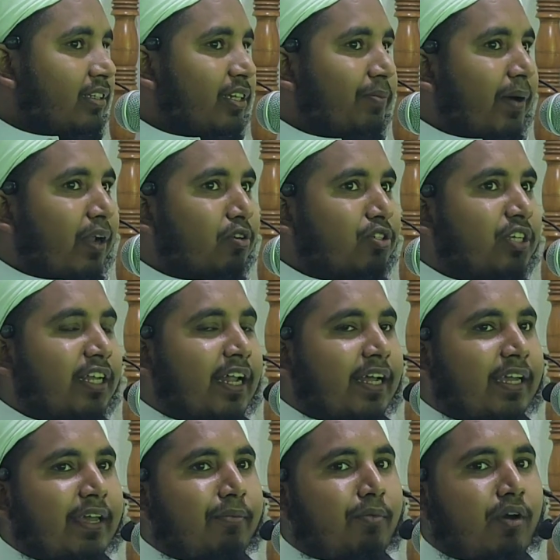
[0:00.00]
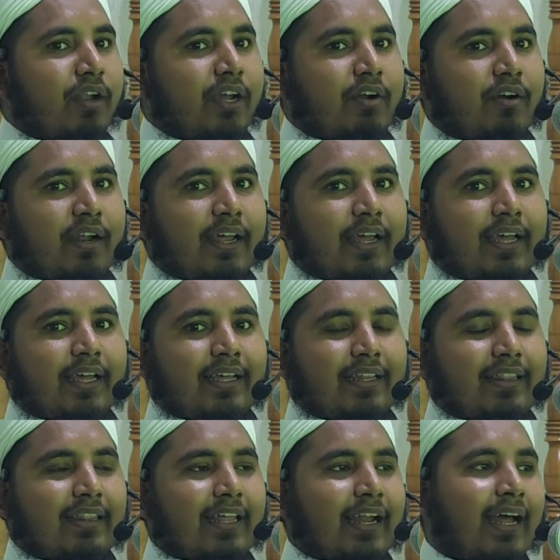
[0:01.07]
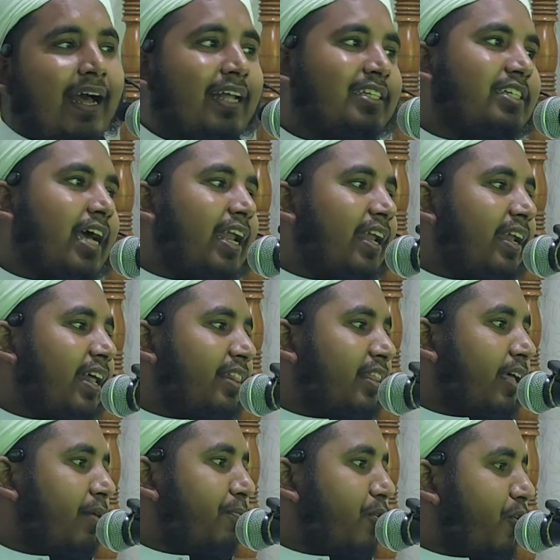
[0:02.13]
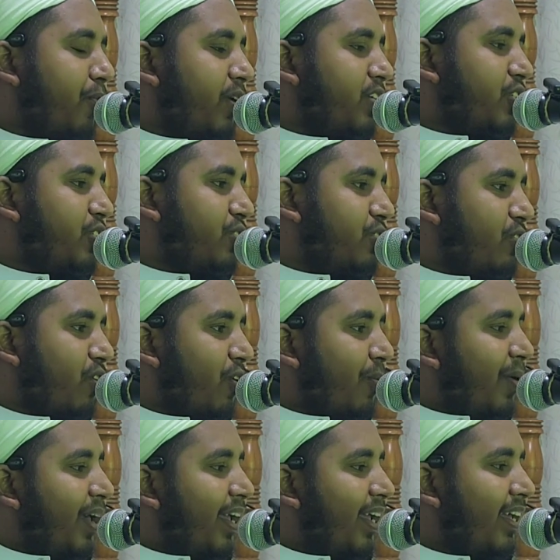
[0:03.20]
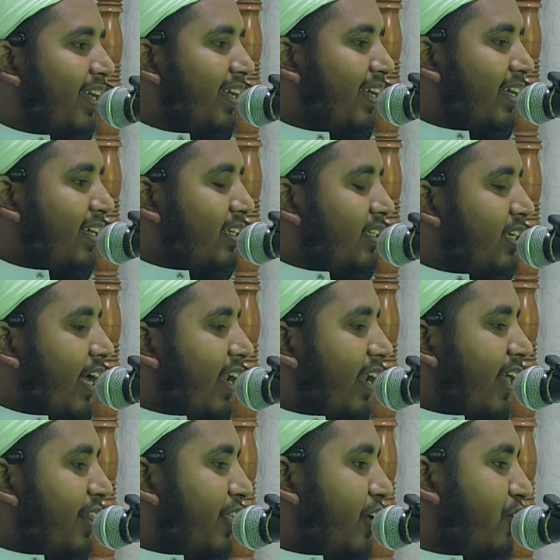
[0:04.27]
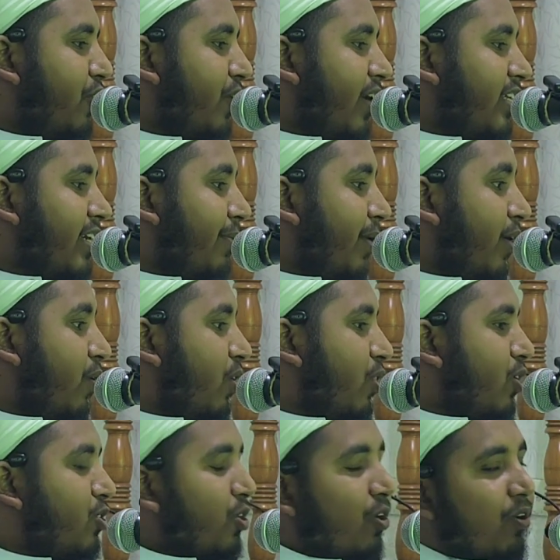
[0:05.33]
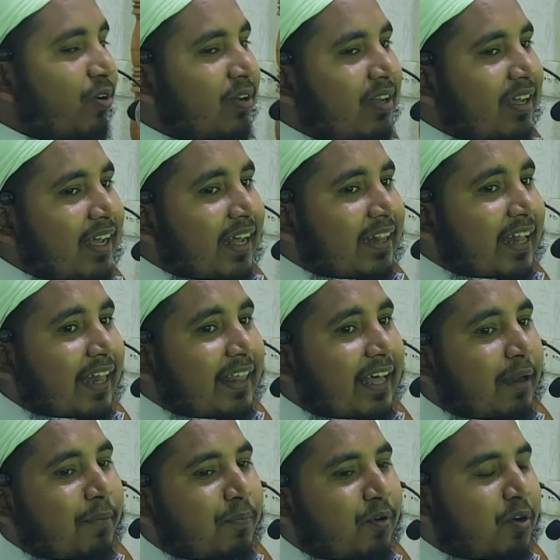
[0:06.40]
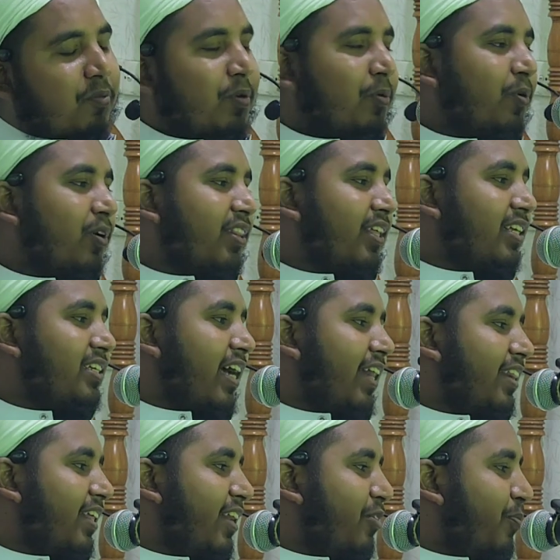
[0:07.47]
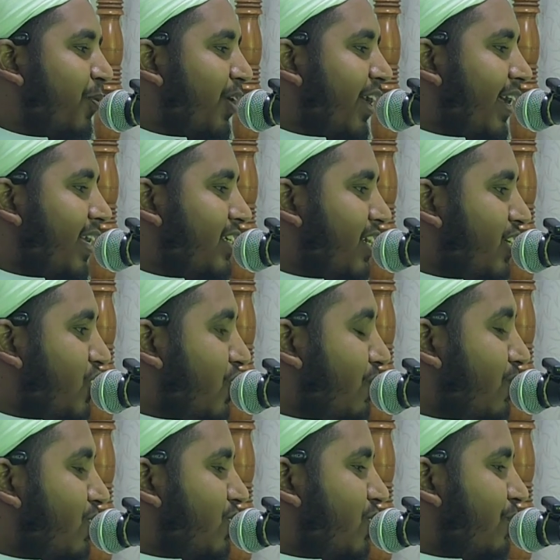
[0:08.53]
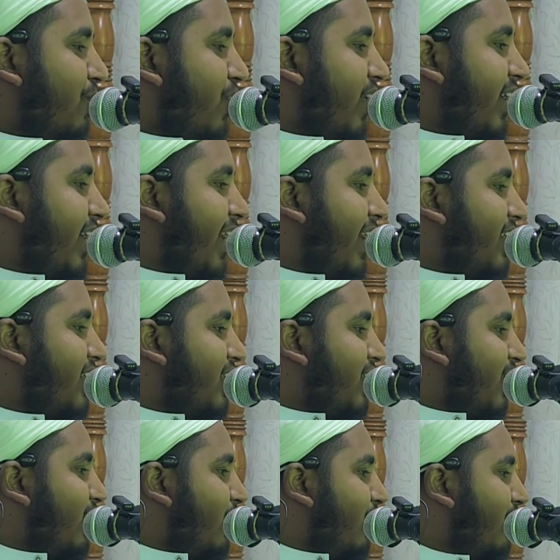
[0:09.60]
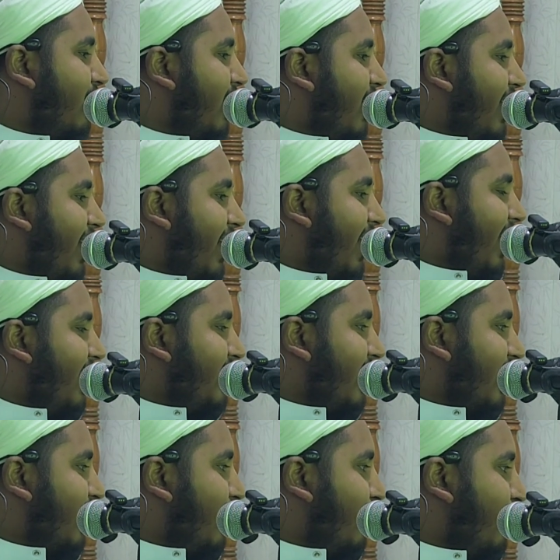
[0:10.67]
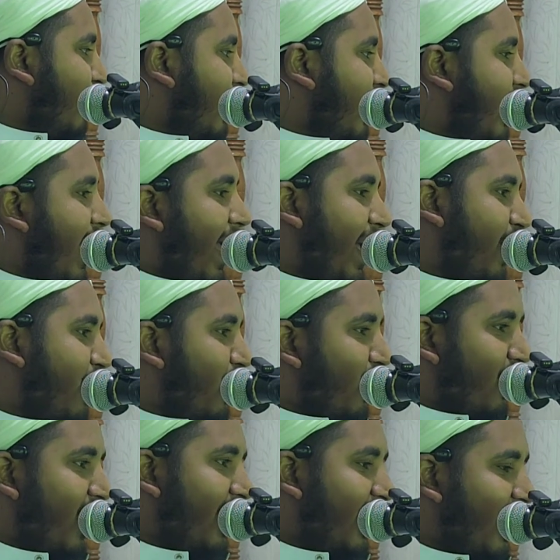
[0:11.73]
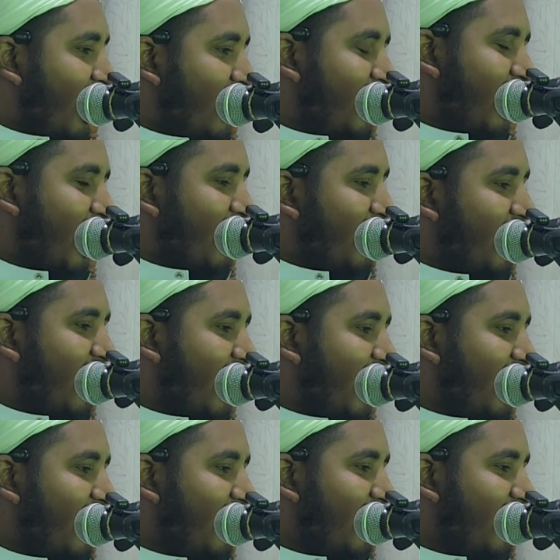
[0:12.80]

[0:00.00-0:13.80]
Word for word: যে মানুষেরা কি মনে করে তারা জান্নাতে প্রবেশ করবে জান্নাতে ঢুকে যাবে অথচ তাদের পূর্ববর্তী জাতির উপরে যেই সমস্ত পরীক্ষা এসেছিল এই জাতীয় পরীক্ষা এখনো তাদের কাছে আসে নাই